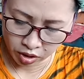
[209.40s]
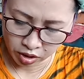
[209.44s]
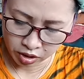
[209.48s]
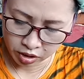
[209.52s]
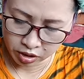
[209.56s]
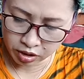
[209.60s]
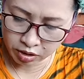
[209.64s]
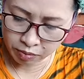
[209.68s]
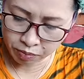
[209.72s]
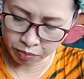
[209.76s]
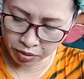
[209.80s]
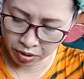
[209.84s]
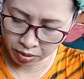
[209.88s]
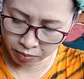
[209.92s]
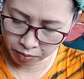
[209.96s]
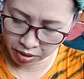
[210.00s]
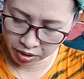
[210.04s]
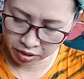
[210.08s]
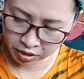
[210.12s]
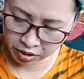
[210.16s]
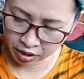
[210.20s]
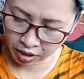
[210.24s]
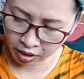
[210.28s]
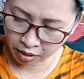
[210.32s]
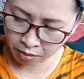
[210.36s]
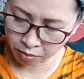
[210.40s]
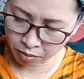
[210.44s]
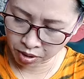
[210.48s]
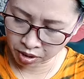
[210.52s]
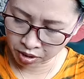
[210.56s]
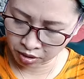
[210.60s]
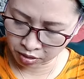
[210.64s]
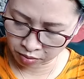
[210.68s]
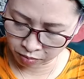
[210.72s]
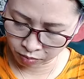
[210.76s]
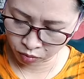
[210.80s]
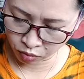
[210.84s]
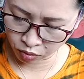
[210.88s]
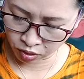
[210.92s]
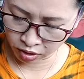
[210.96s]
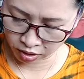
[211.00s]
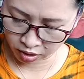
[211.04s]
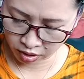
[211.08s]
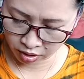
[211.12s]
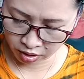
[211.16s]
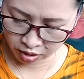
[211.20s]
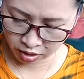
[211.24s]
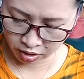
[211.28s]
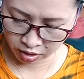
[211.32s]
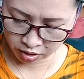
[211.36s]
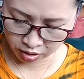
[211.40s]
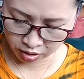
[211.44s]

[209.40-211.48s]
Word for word: zipper masih aman semua kak ya